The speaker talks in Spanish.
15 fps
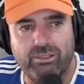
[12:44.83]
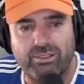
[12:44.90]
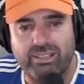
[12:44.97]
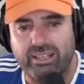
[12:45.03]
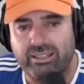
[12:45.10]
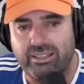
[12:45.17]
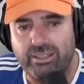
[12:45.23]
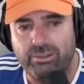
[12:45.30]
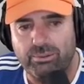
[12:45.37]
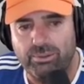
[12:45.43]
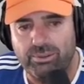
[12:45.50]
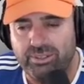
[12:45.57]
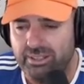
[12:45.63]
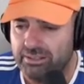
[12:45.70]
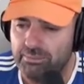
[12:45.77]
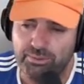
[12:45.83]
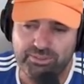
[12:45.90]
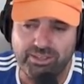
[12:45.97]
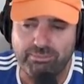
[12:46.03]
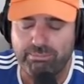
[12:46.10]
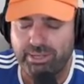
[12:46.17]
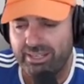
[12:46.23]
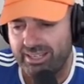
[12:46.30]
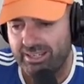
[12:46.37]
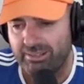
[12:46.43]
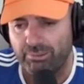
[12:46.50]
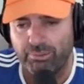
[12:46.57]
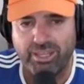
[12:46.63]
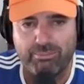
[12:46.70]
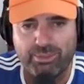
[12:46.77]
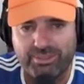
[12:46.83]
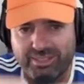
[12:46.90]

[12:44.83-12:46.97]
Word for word: el artículo de, como siempre, acudimos